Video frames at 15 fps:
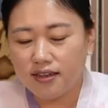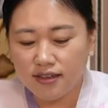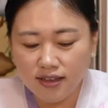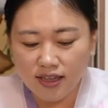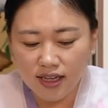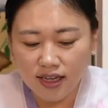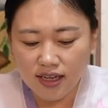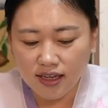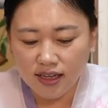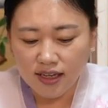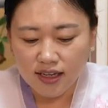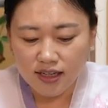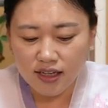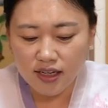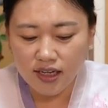근데
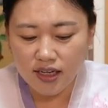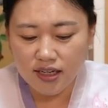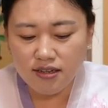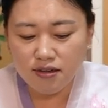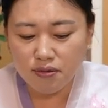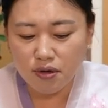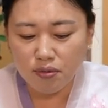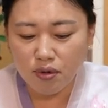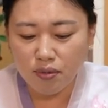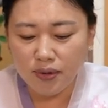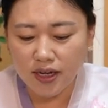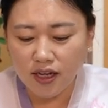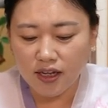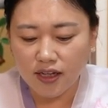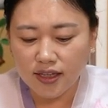너희 집을
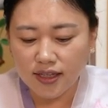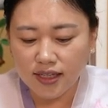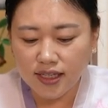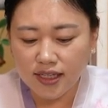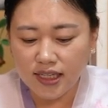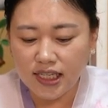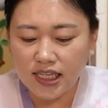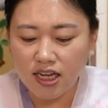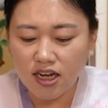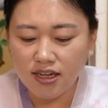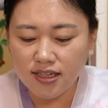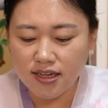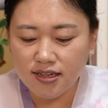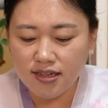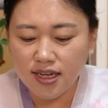보면 네
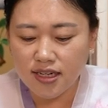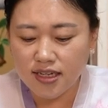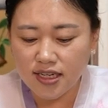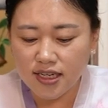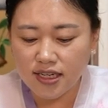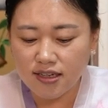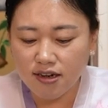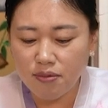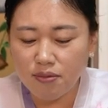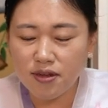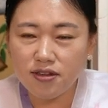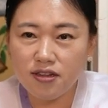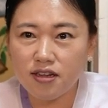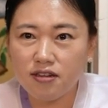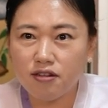형제 짠지
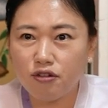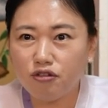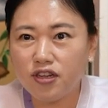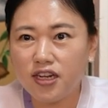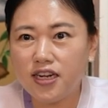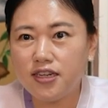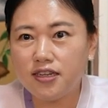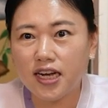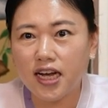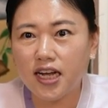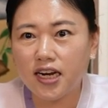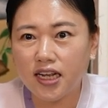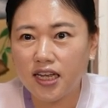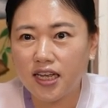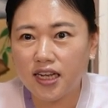젊었을 때 청춘에 일찍
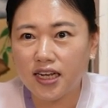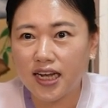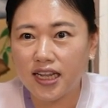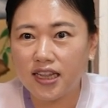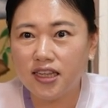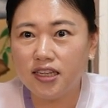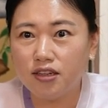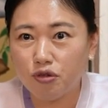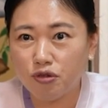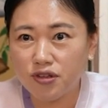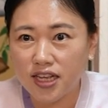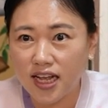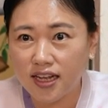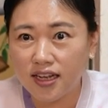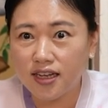가라 갖는
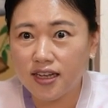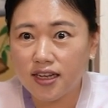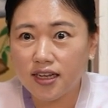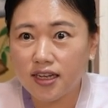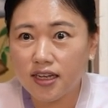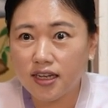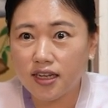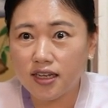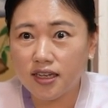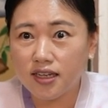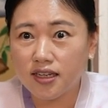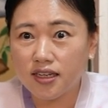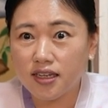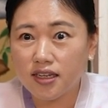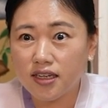조상 어.
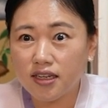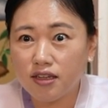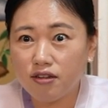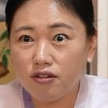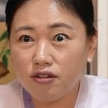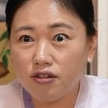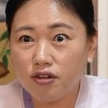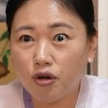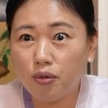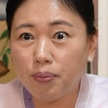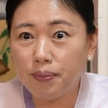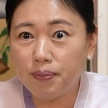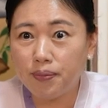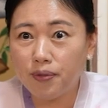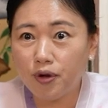네.
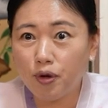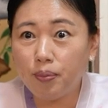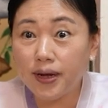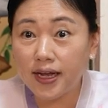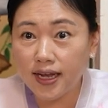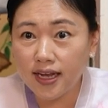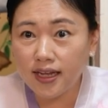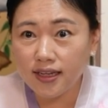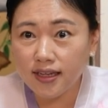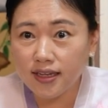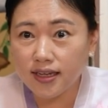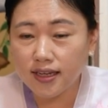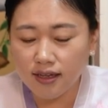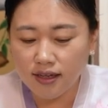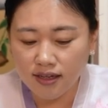어, 네. 오빠야. 네.
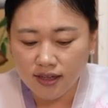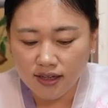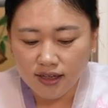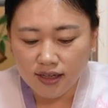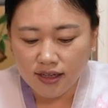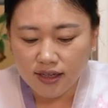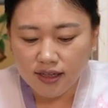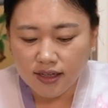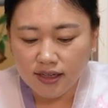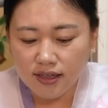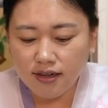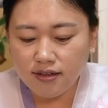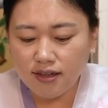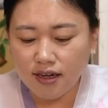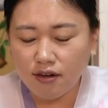어.
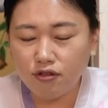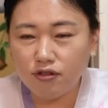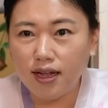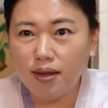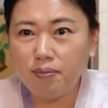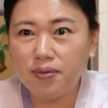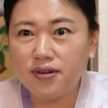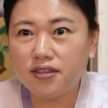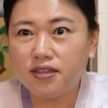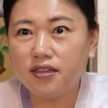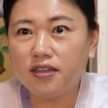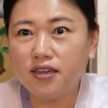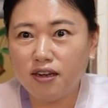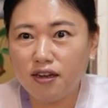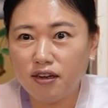그래서 자꾸 앞을
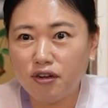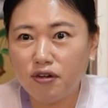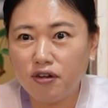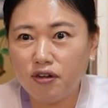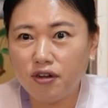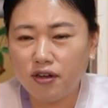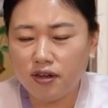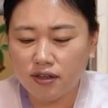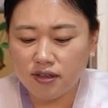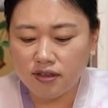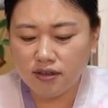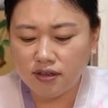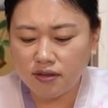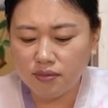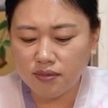쓰는 격이고
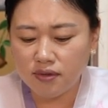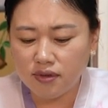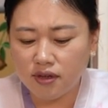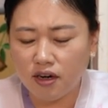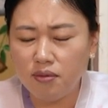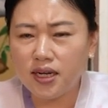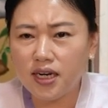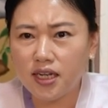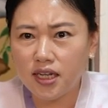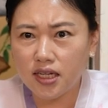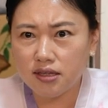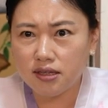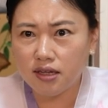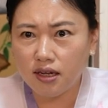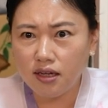지금 얼마나
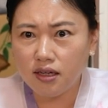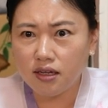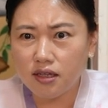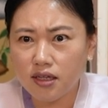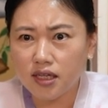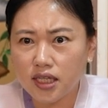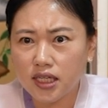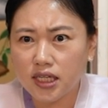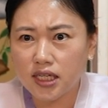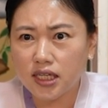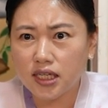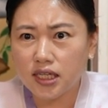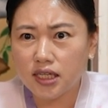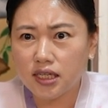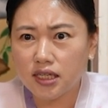됐어?
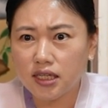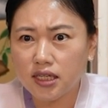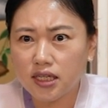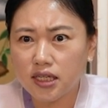제가